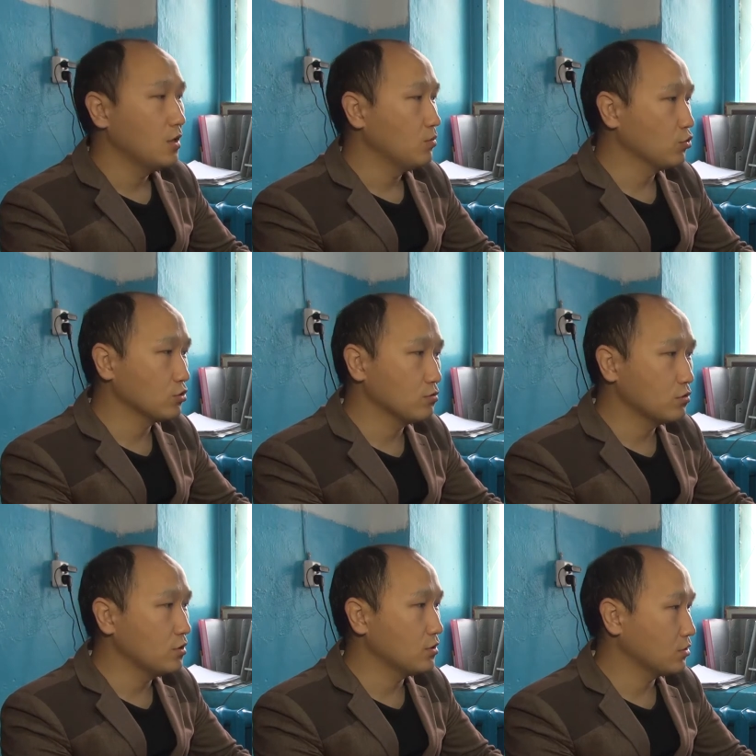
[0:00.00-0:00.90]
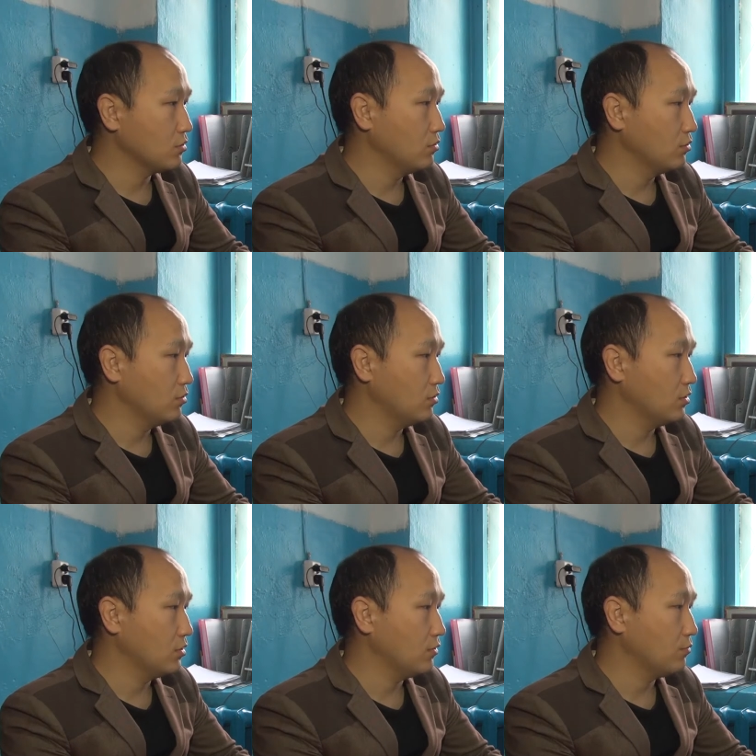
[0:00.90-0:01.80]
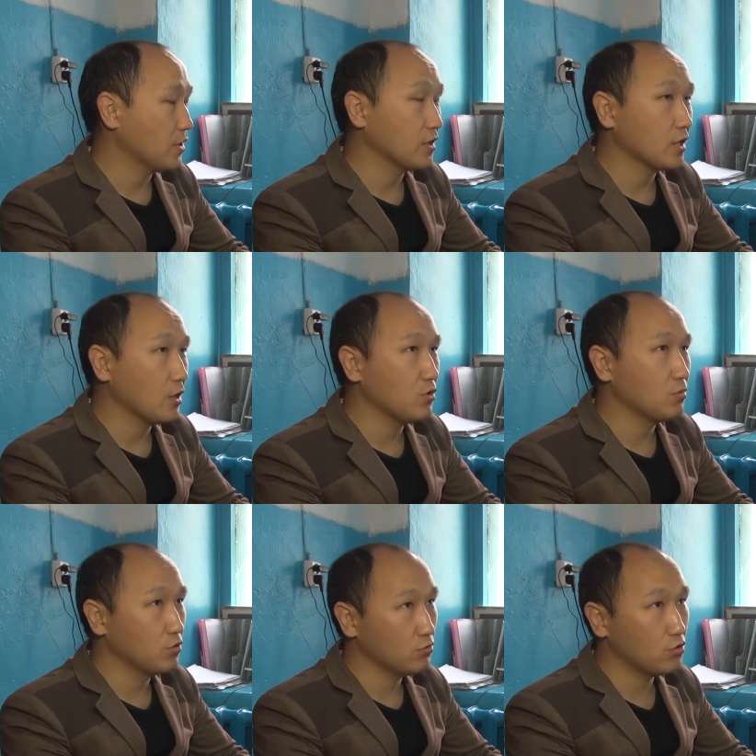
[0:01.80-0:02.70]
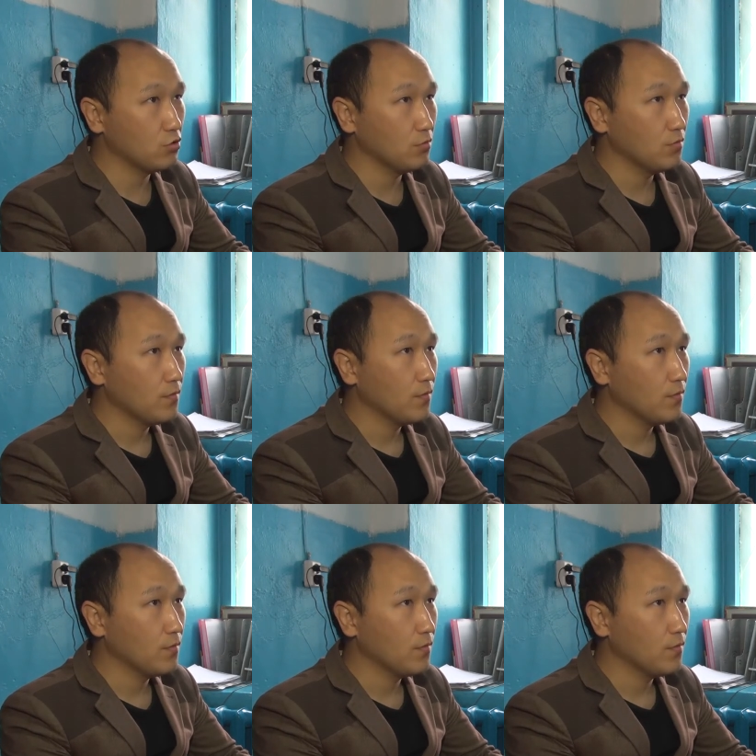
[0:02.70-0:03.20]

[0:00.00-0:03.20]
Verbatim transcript: Может случиться, что в программе мы учтем,